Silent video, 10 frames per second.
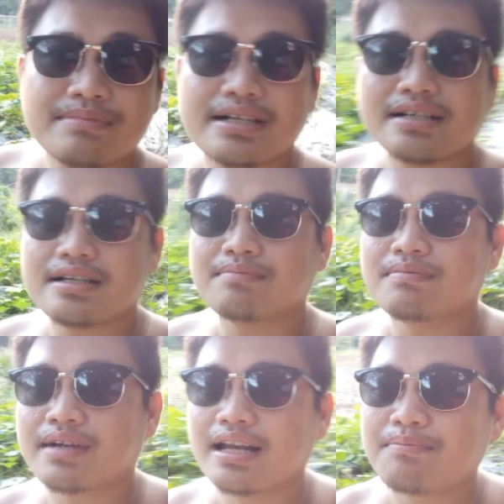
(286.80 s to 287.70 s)
yung mga
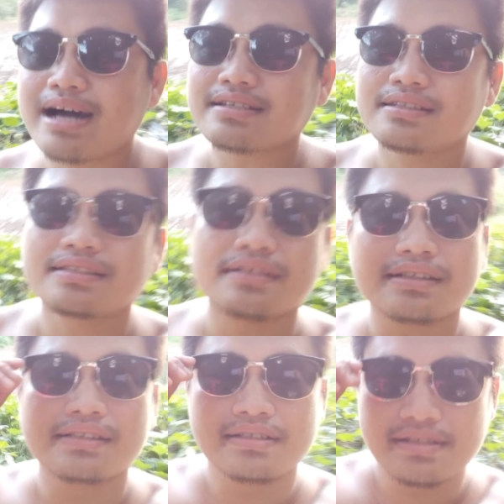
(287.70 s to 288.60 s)
kalabasa dito.
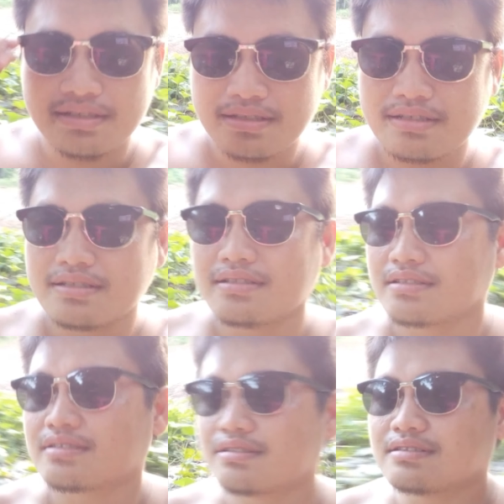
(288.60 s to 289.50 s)

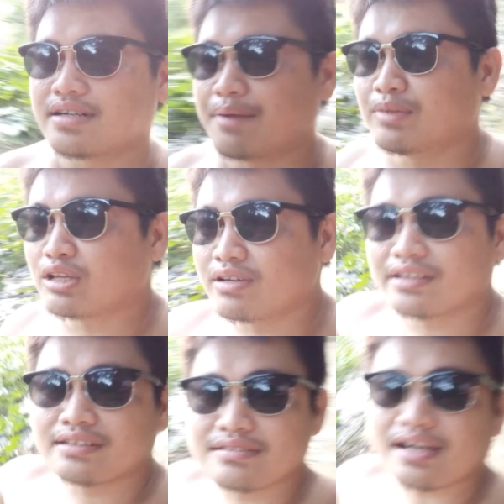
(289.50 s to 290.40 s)
So, update ko
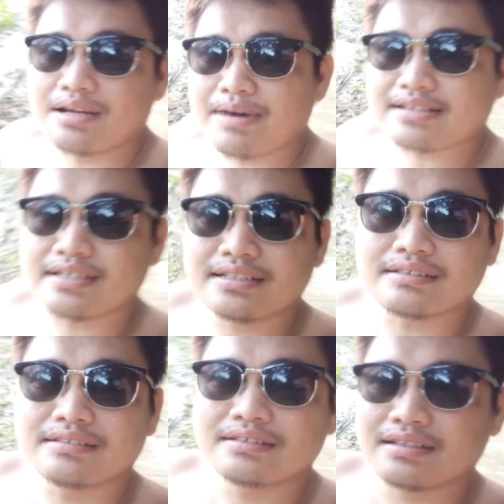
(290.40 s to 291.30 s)
lang dito sa kalabasa na to.
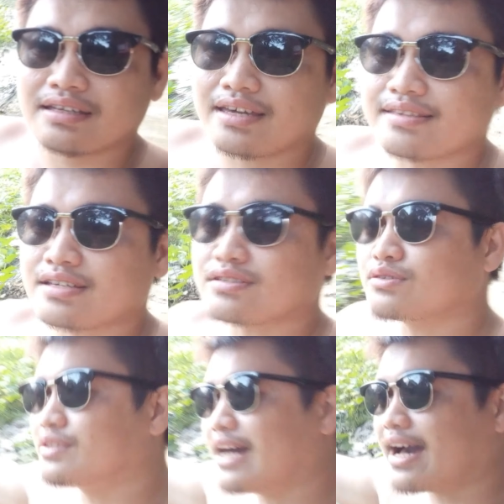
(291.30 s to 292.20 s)
And sa
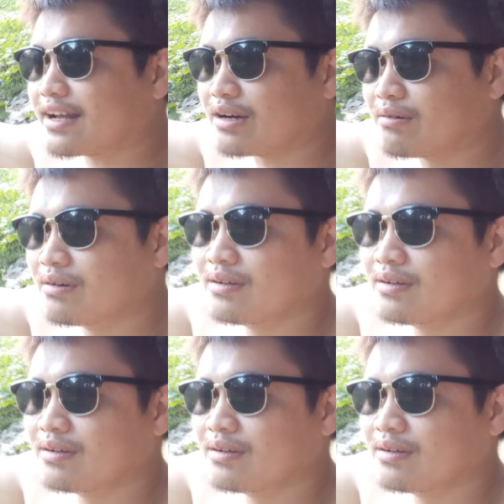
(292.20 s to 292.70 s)
sunod na araw,